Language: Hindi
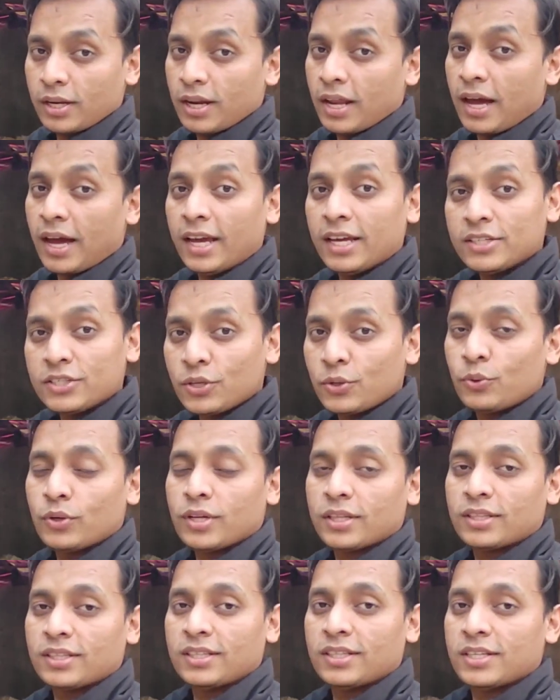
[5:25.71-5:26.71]
लाइक ज़रूर
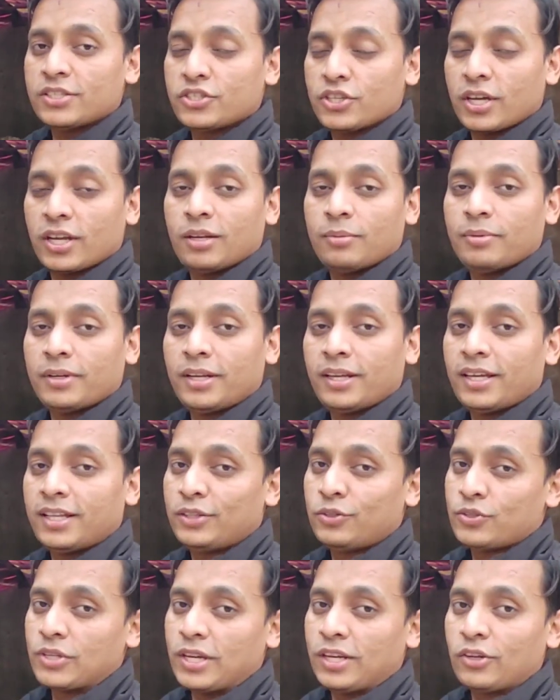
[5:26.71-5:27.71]
करते जाए चैनल पर नए हैं
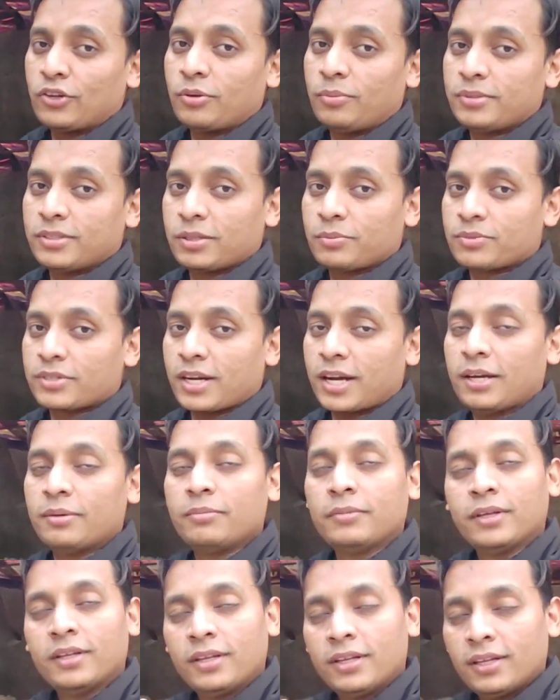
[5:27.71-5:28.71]
तो चैनल को भी
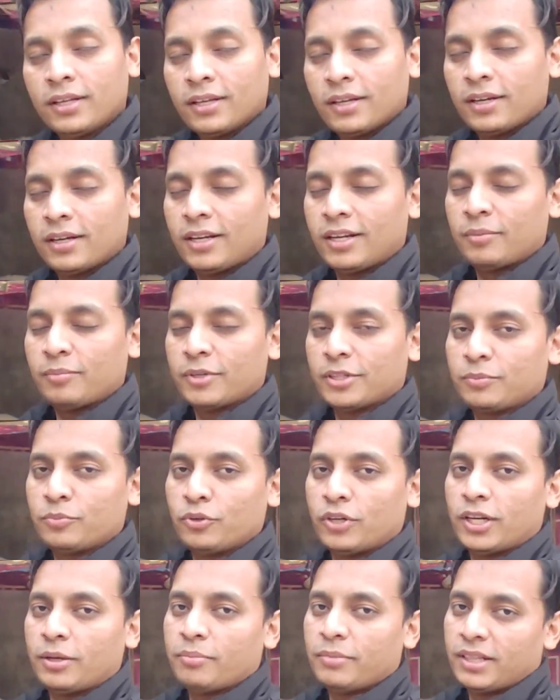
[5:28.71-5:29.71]
सब्सक्राइब करना मत
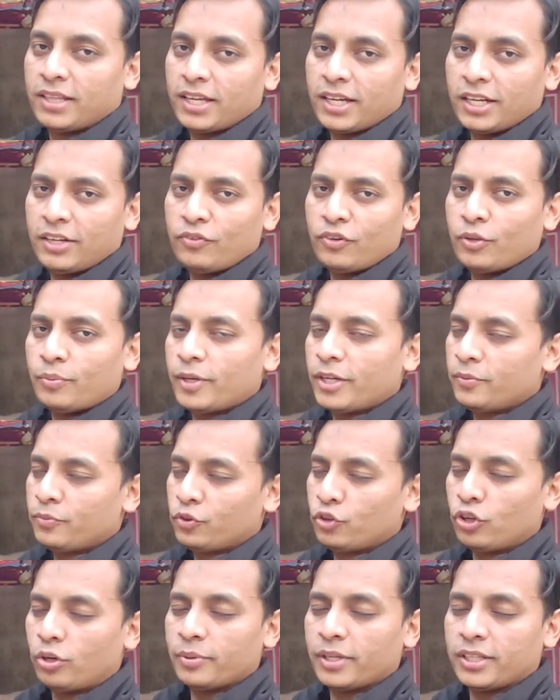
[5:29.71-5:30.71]
भूलें मिलते हैं अगली वीडियो में
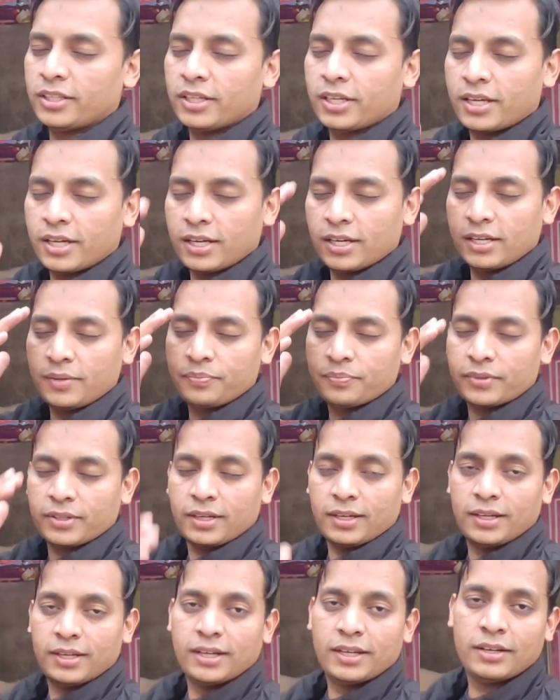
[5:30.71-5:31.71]
दो याद रखिएगा
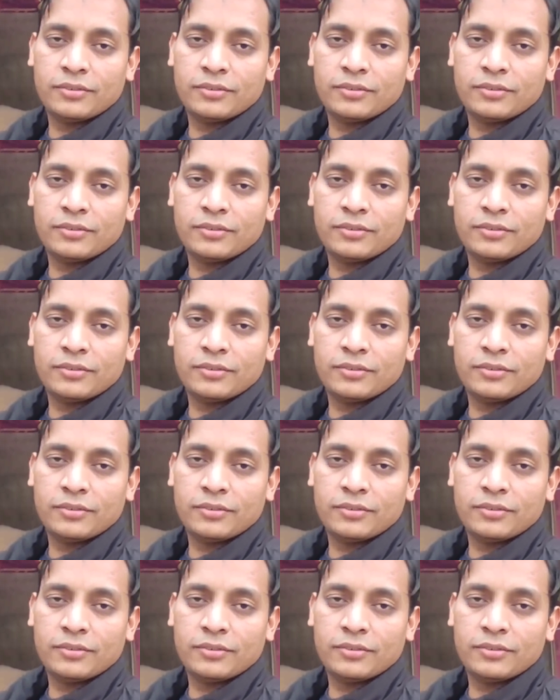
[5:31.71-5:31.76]
अल्लाह